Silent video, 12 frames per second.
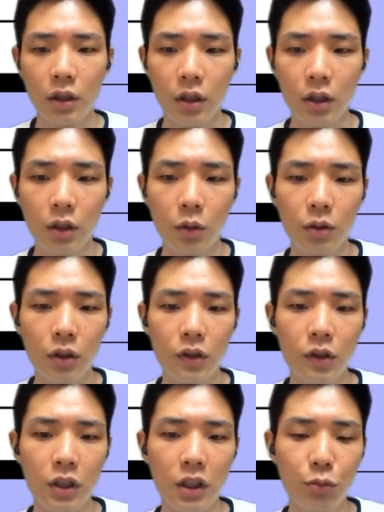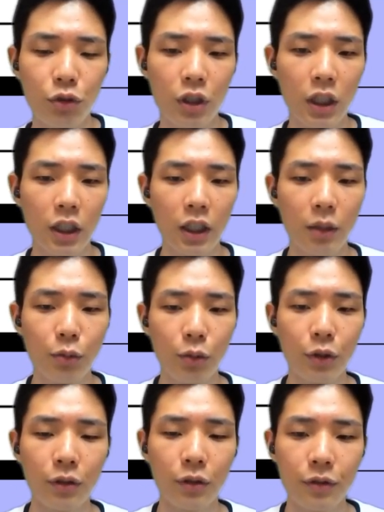이 코드에서 질문을 하나
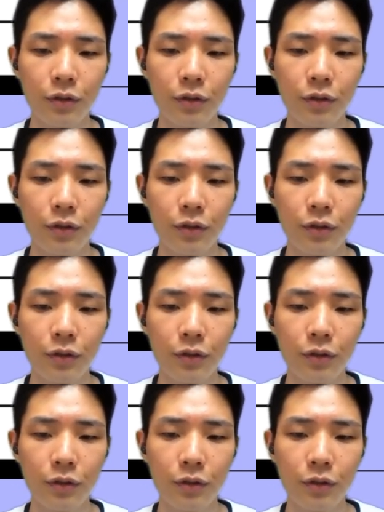해보면